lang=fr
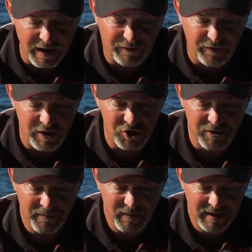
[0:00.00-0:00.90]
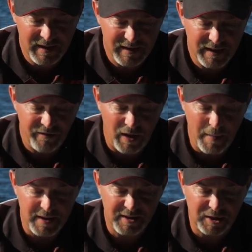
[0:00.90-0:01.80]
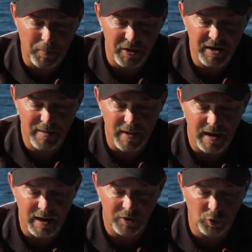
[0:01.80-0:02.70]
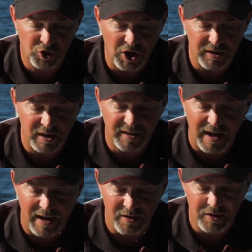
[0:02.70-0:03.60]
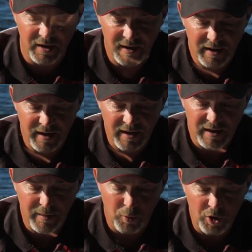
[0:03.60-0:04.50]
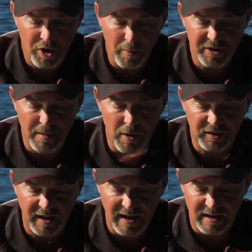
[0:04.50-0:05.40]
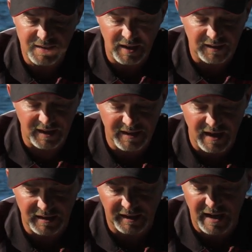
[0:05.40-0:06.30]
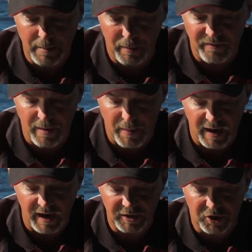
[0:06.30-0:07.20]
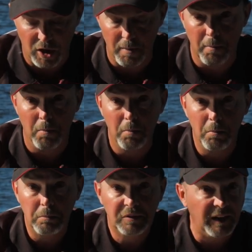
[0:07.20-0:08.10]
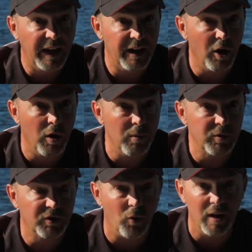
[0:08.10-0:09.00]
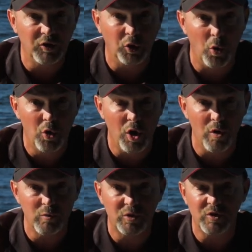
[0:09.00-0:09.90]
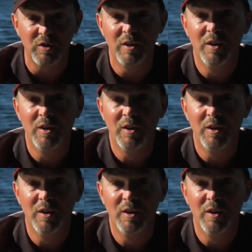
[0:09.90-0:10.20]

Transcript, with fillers: Whitefish, qui est vraiment disponible en toutes sortes de tailles. Euh, pour le commun des mortels, certaines d'entre elles peuvent apparaître comme très grosses, voire trop grosses